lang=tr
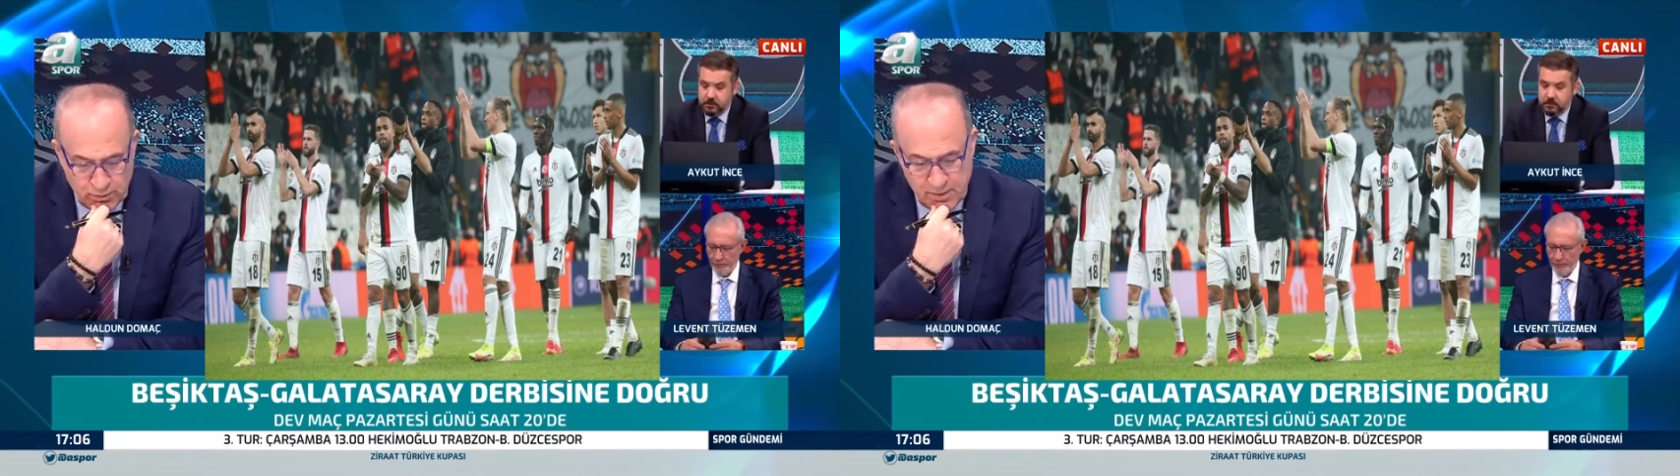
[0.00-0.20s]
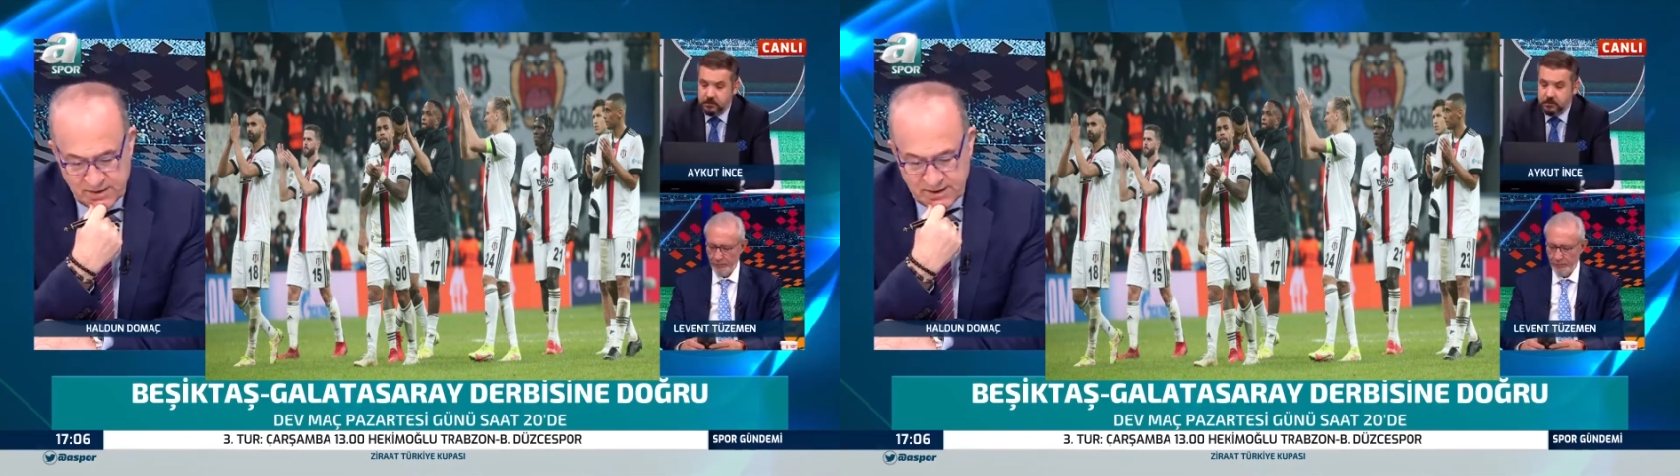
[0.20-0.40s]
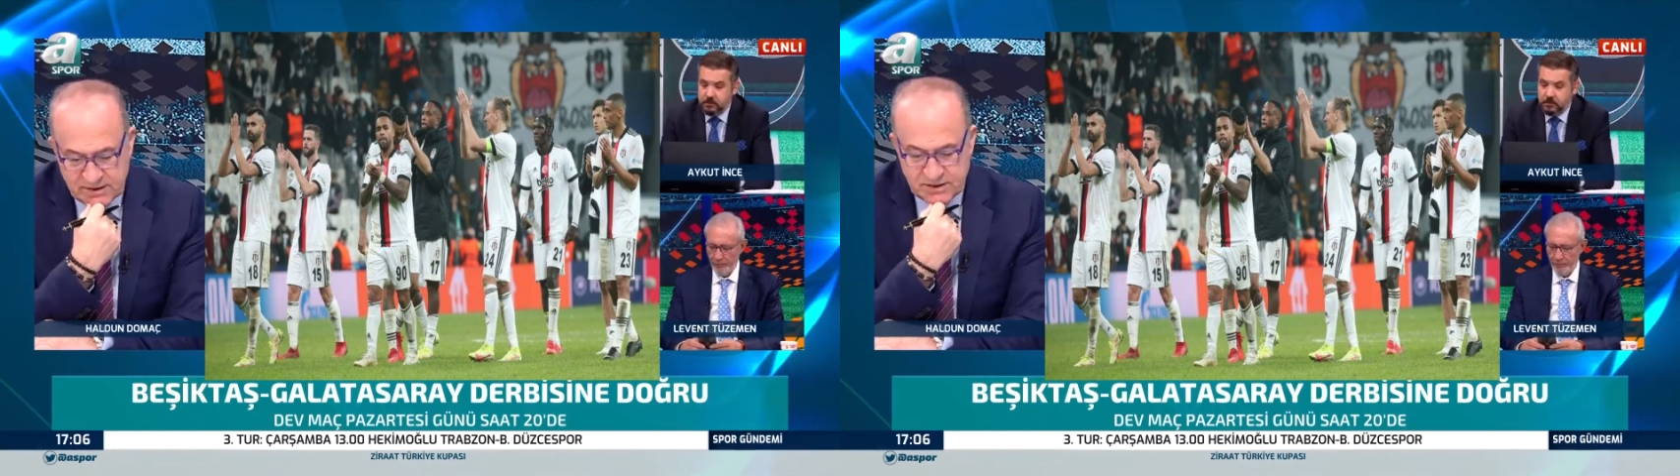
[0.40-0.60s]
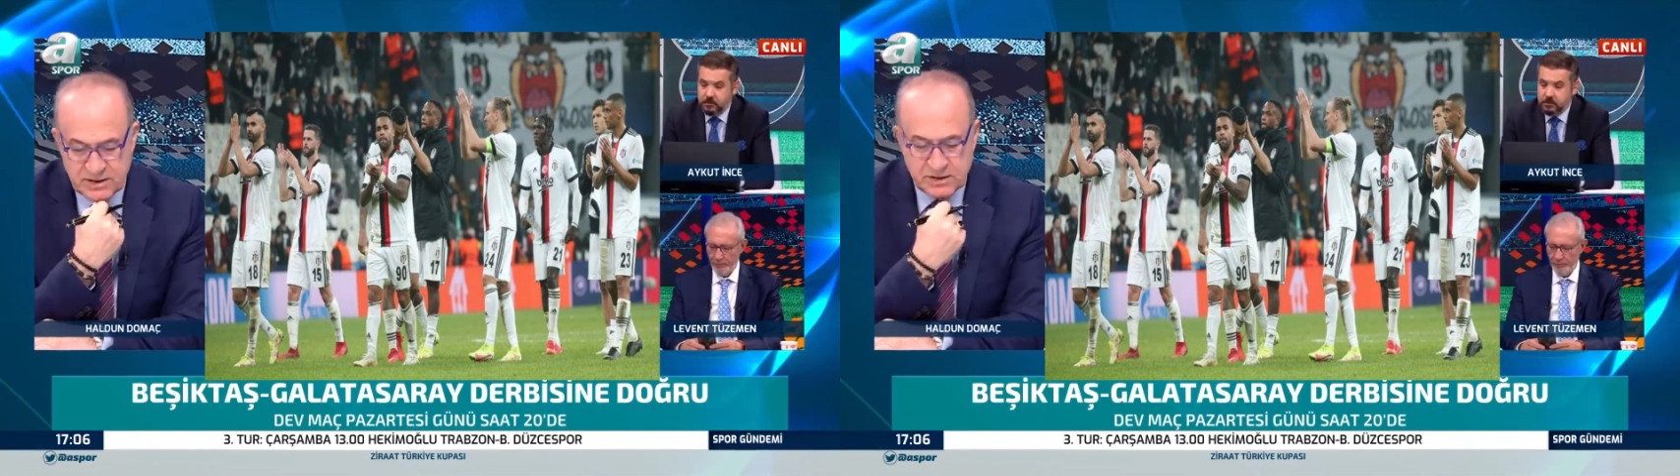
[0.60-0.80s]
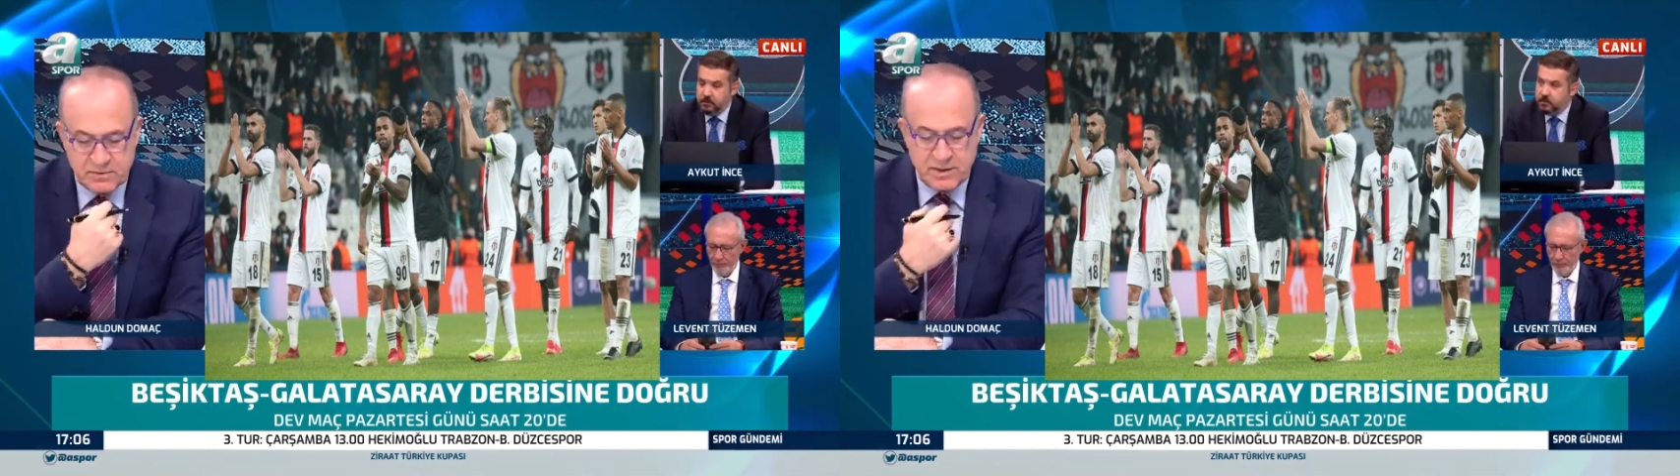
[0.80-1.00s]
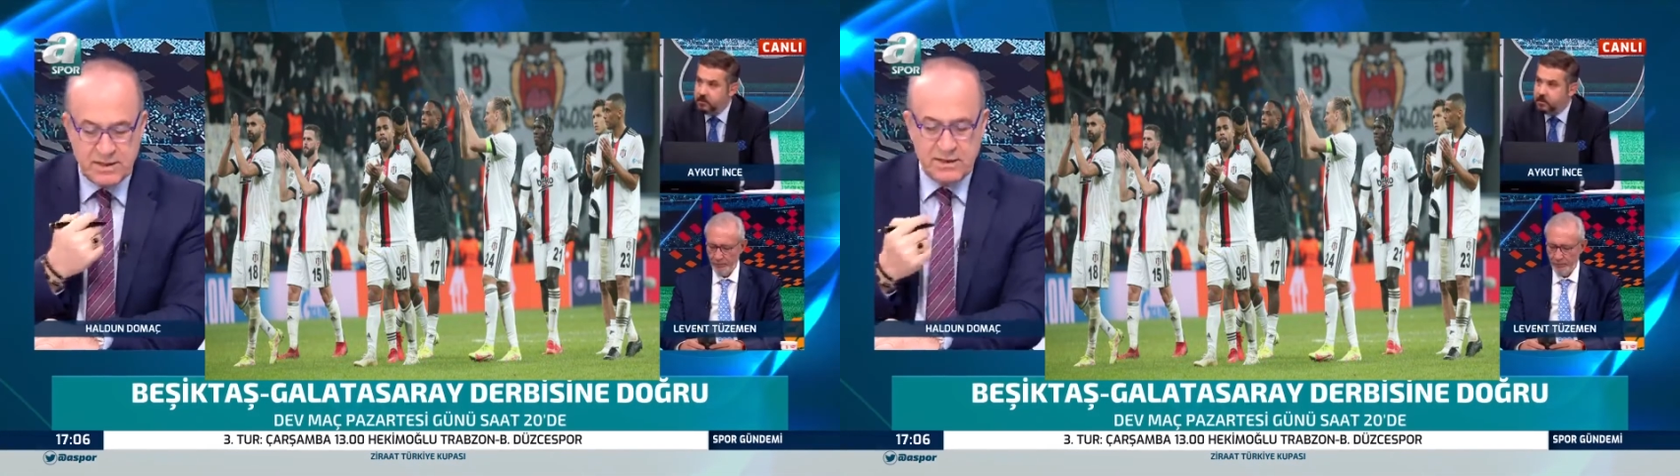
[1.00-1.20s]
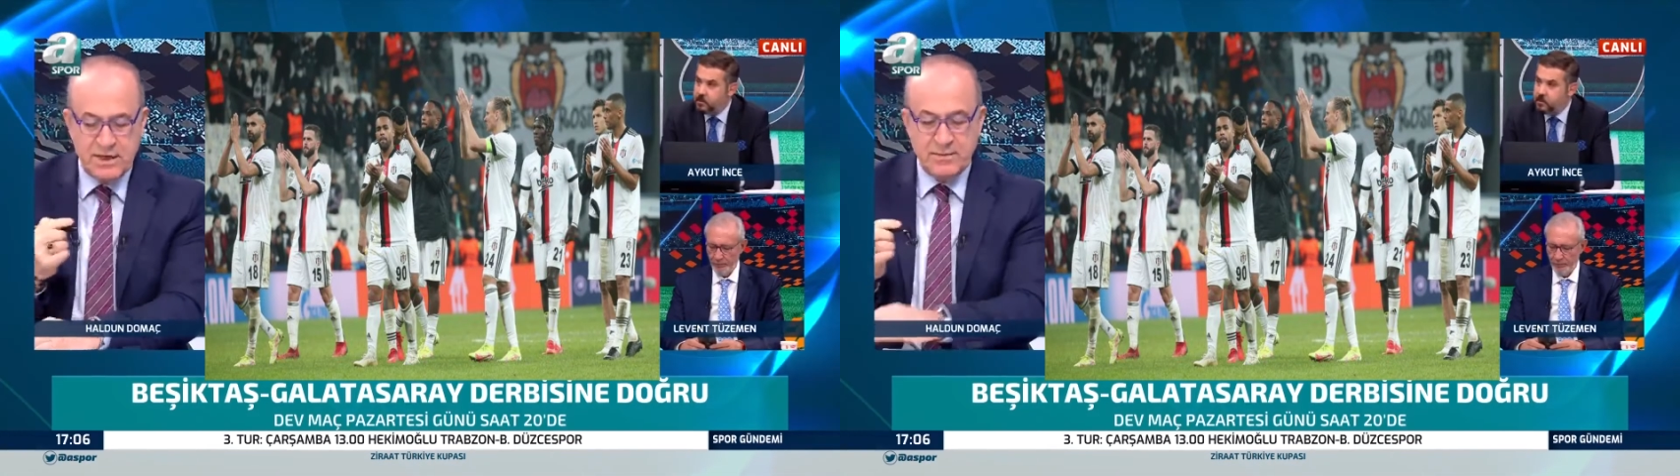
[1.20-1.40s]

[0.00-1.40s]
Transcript: Ama netice itibariyle